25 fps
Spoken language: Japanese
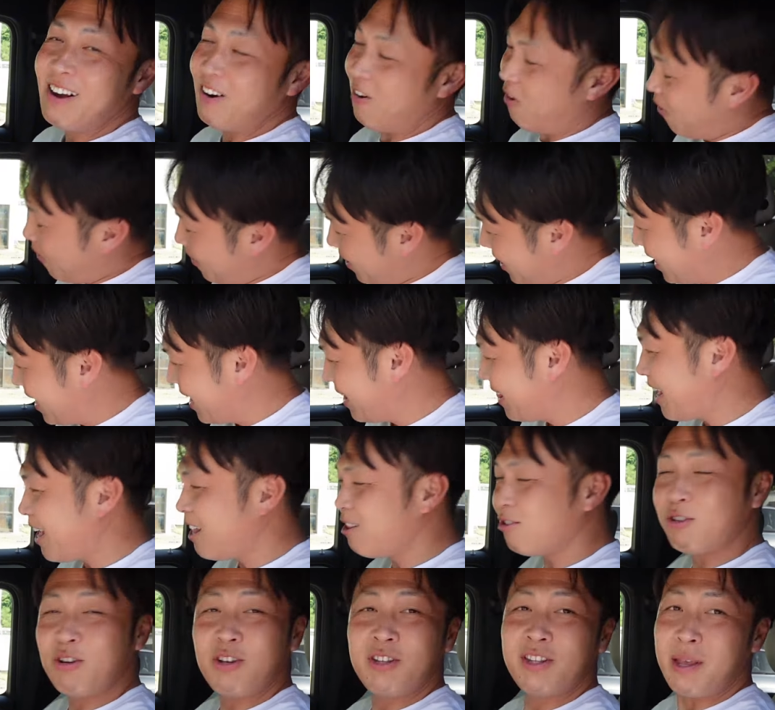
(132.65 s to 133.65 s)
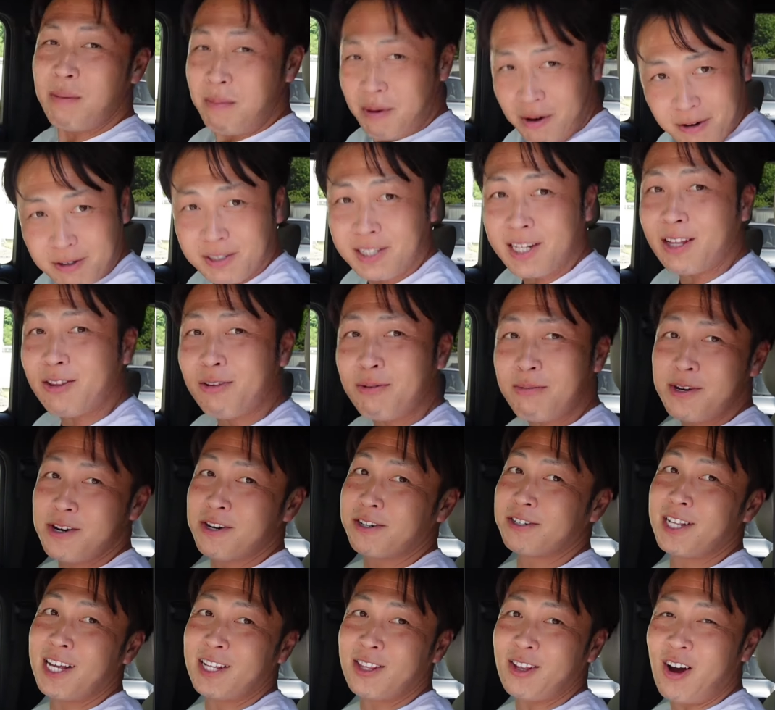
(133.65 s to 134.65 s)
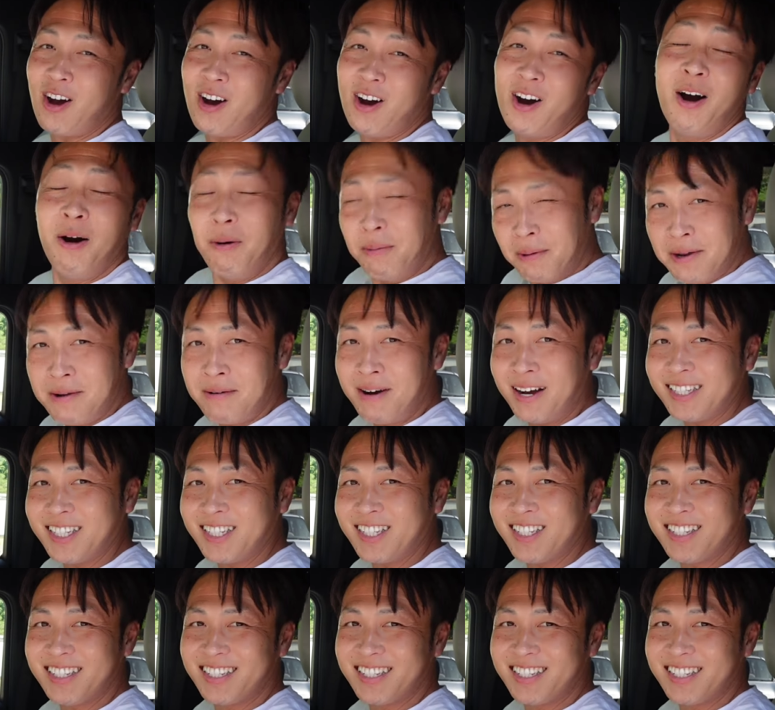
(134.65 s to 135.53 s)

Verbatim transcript: これが何といっても63の魅力だと思います